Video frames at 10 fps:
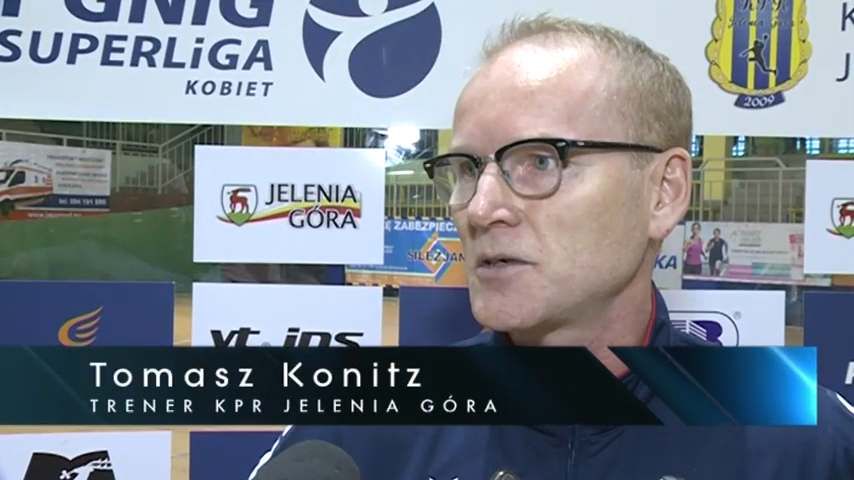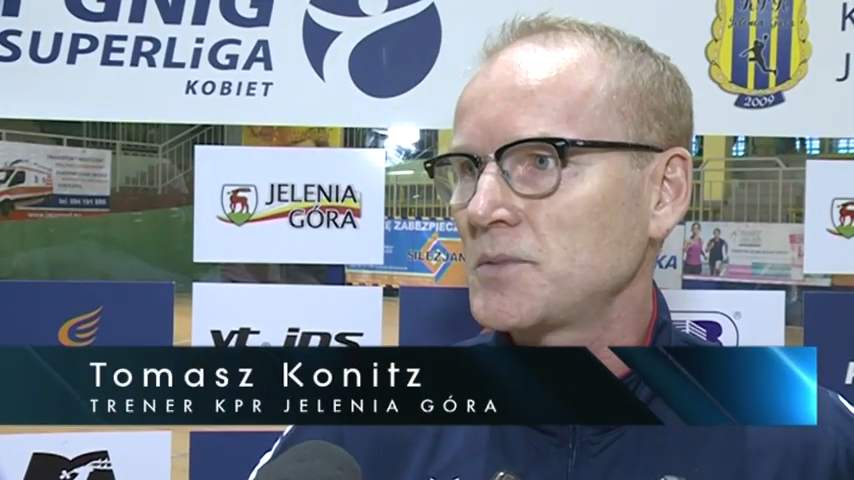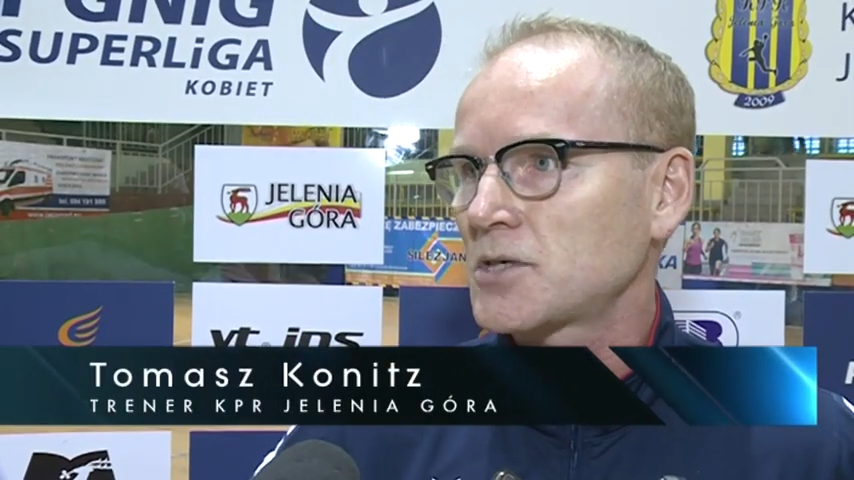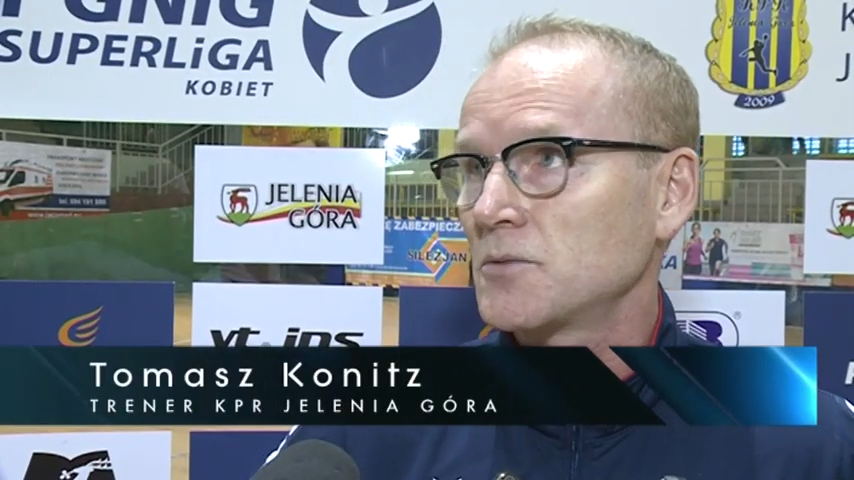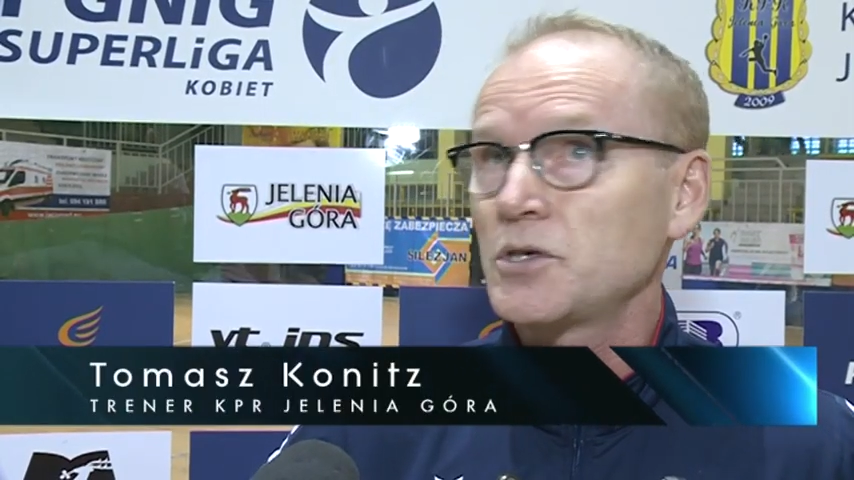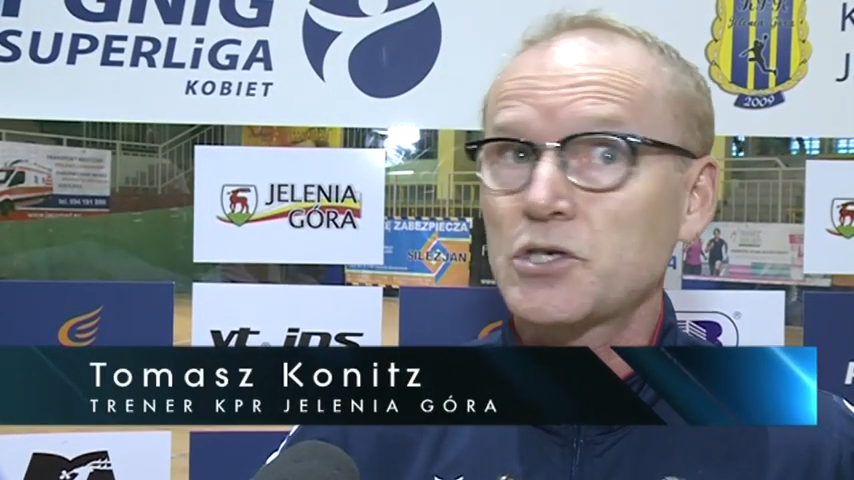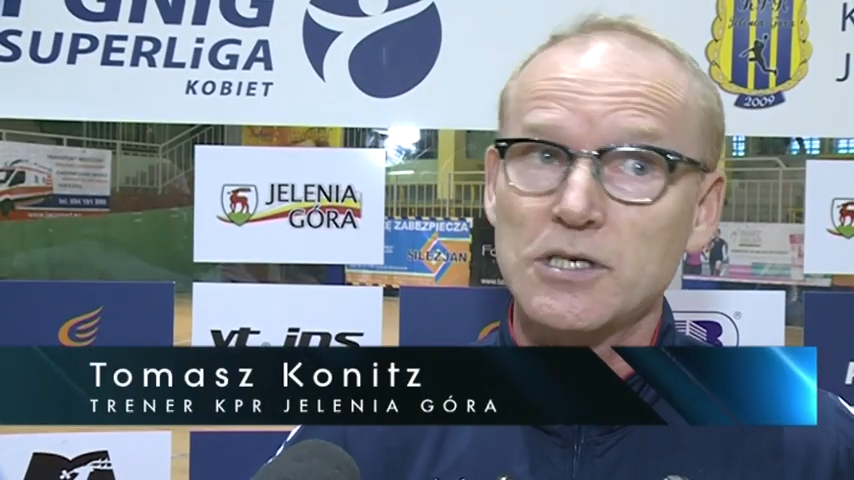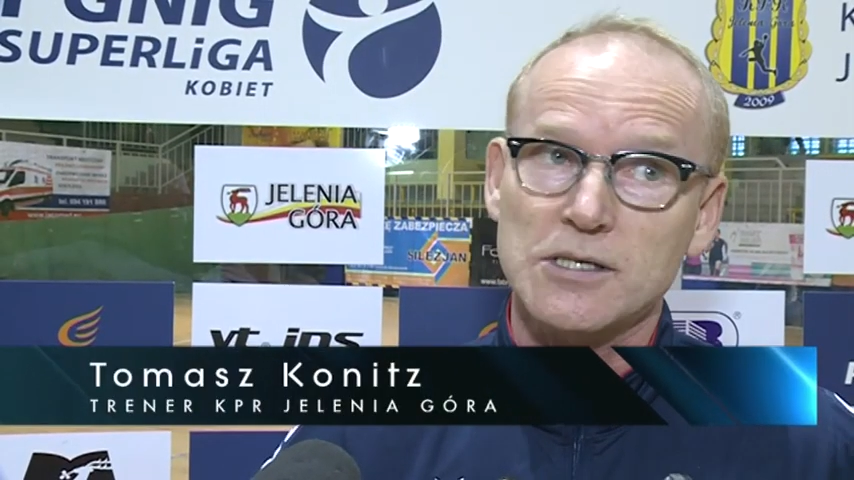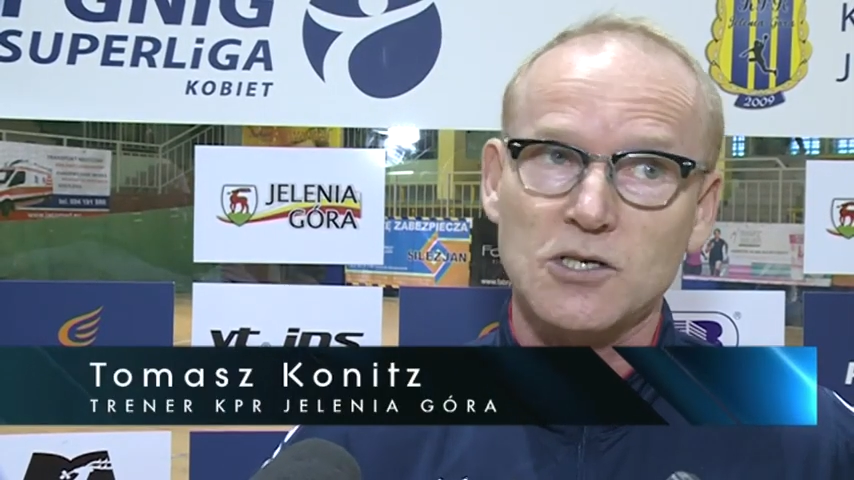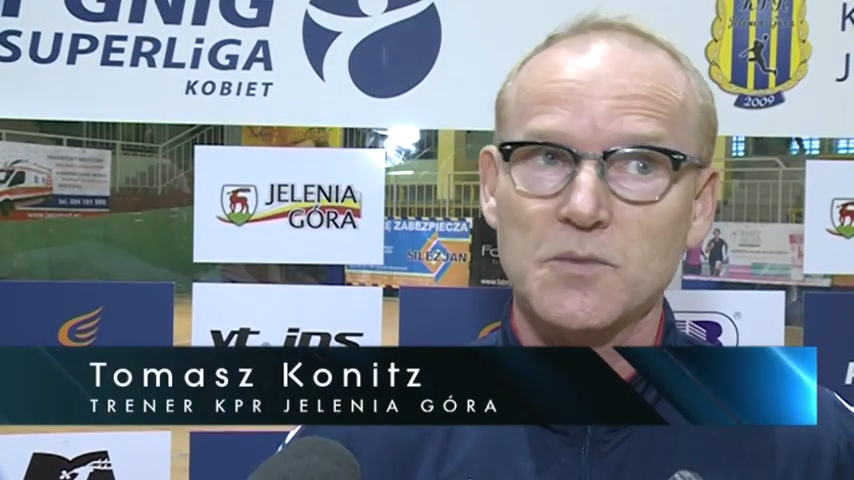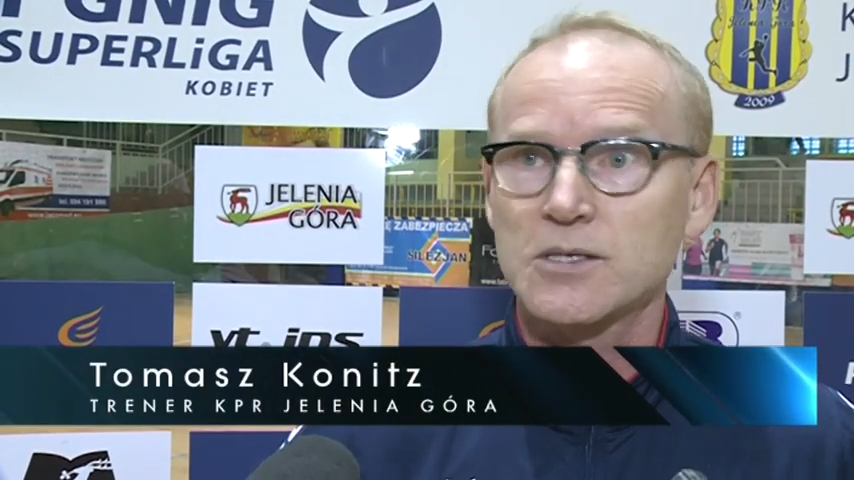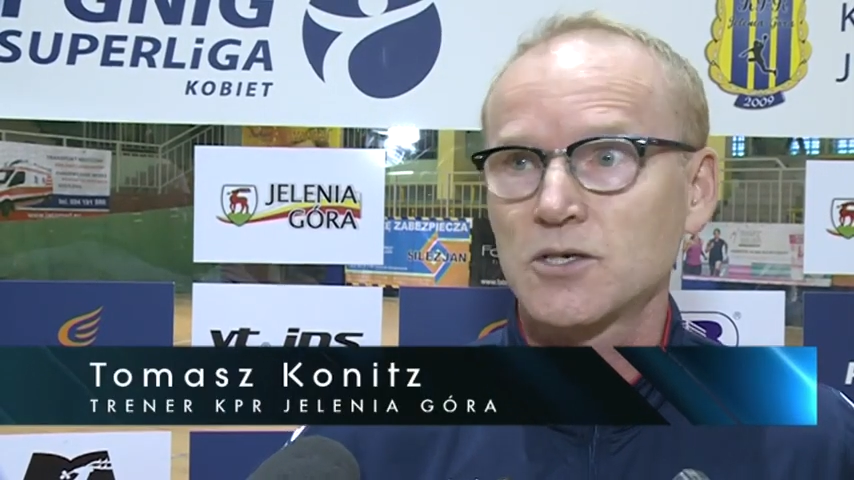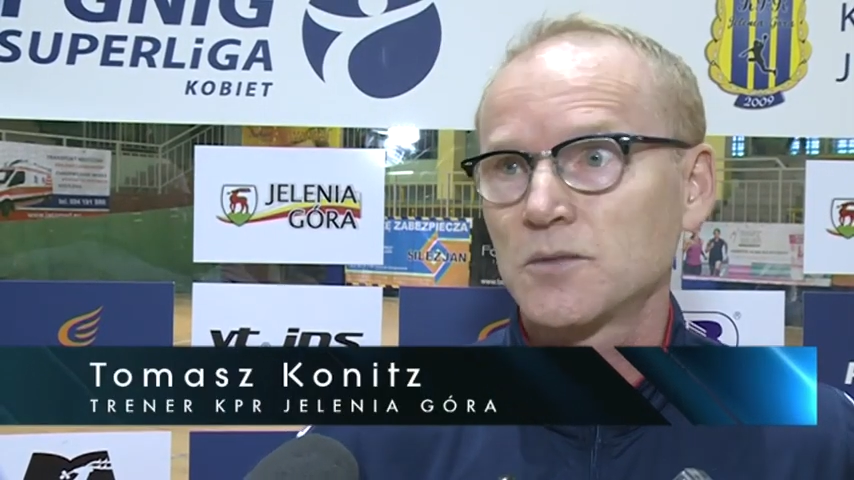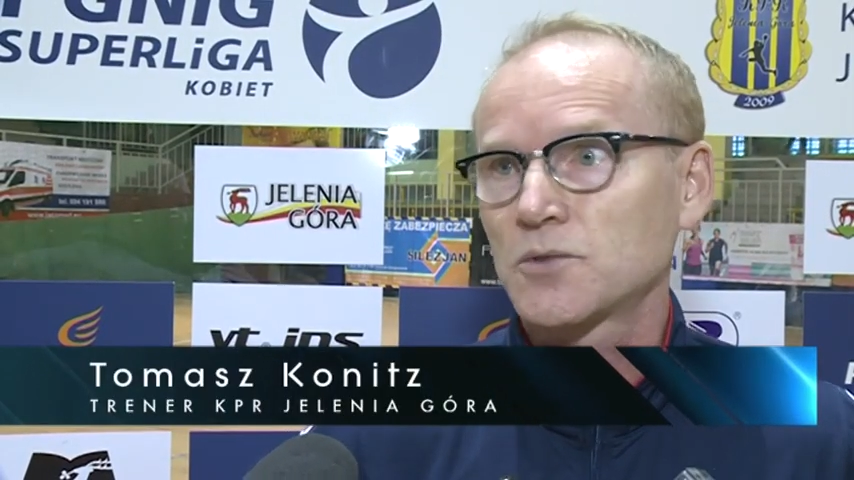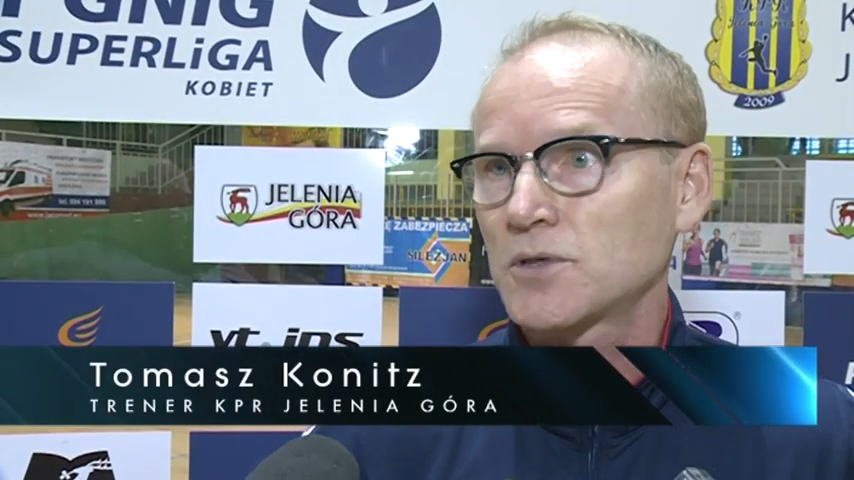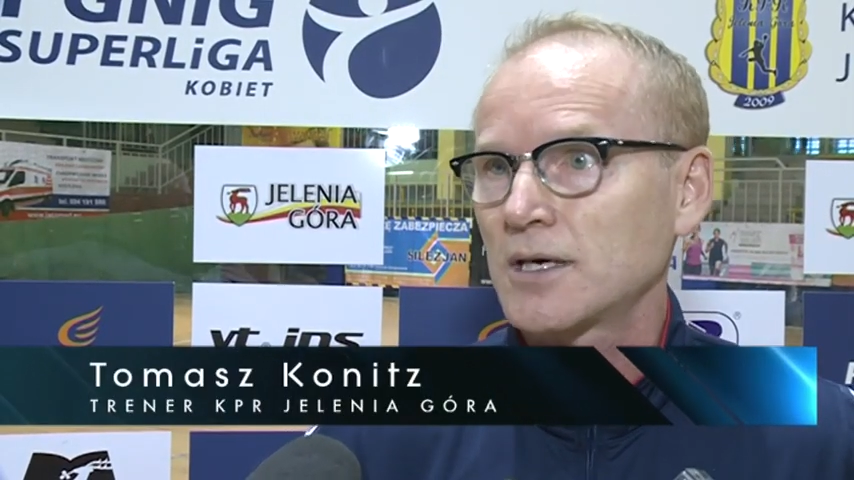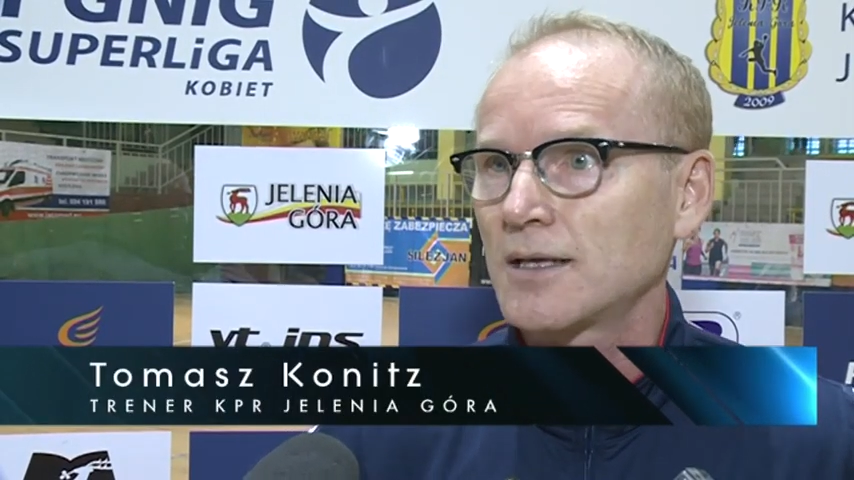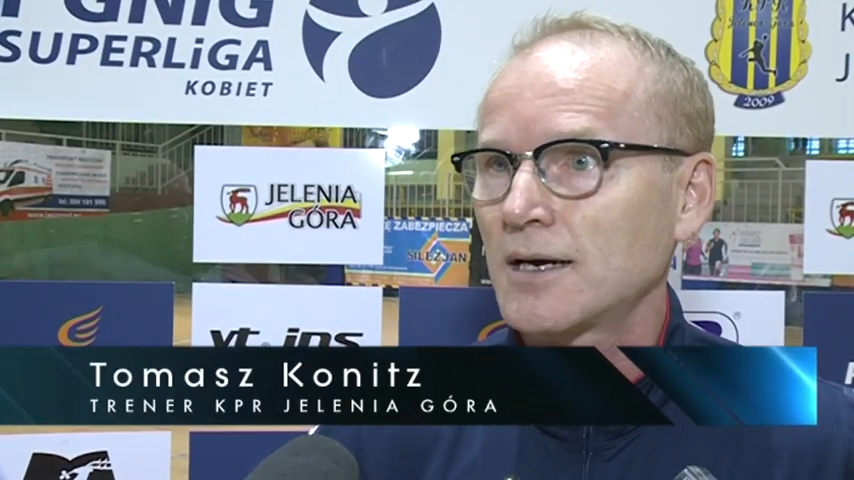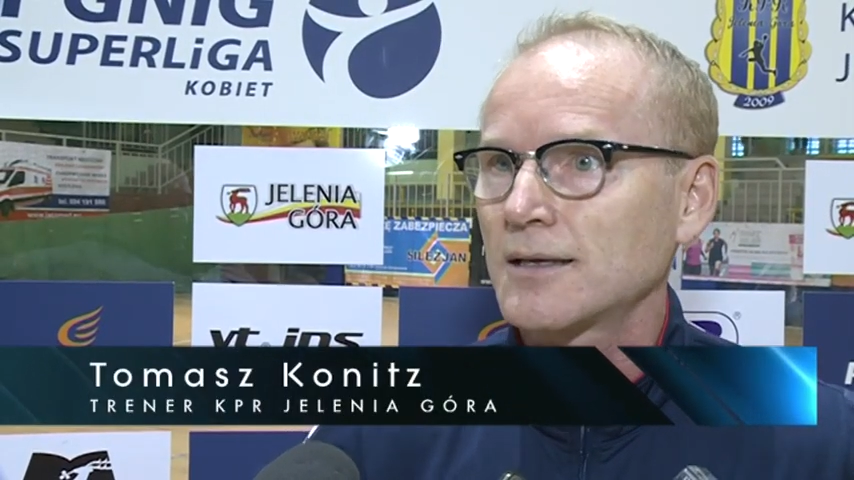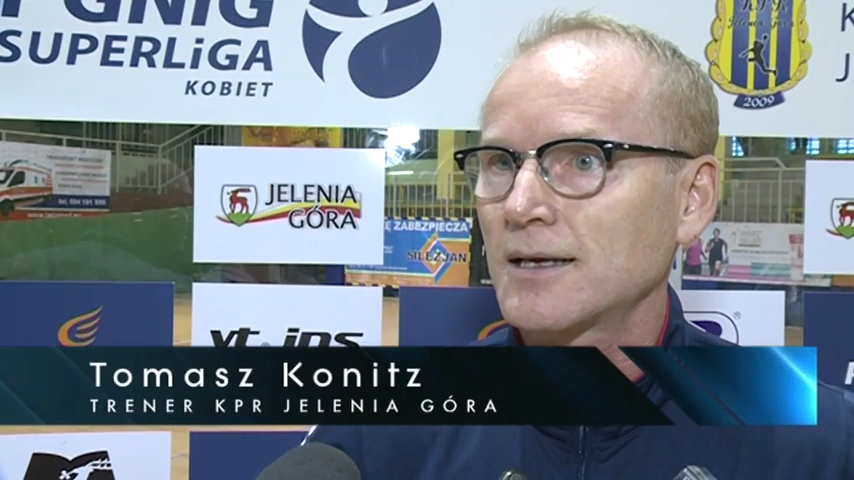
kibicom licznie zgromadzonym tutaj na,